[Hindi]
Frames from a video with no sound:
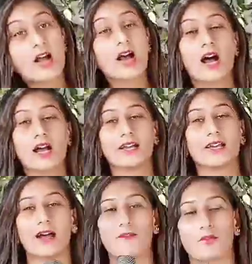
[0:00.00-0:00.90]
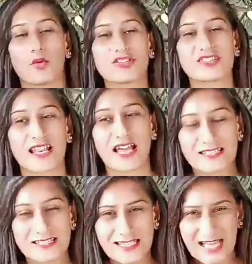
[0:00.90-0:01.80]
अगर आप फ़ोन चलाते
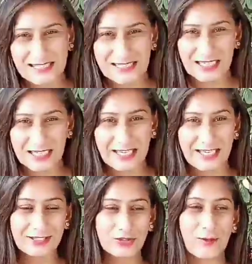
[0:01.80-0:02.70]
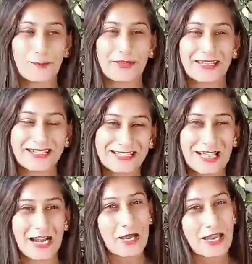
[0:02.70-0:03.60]
चलाते थक गए हैं तो आप मेरी
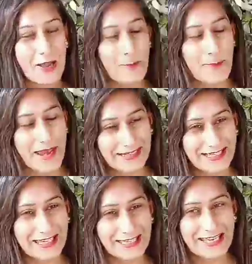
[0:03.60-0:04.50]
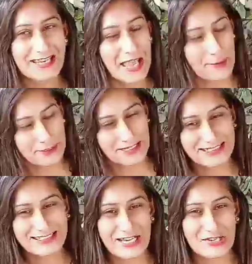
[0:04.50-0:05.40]
तरह यहाँ बैठ करके लाइब्रेरी
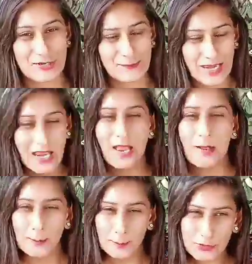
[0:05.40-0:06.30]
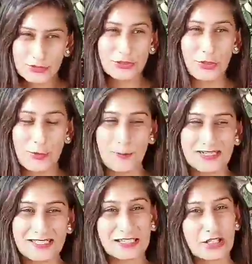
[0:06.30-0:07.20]
सेक्शन में बुक्स को भी पढ़
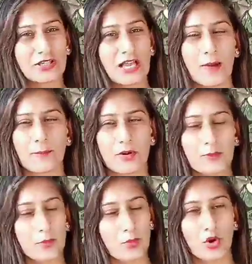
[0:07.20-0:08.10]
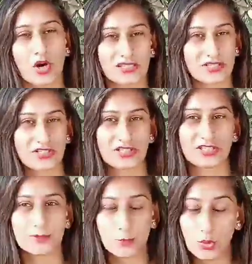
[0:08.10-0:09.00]
सकते हो यहाँ पर बहुत अच्छी अच्छी बुक्स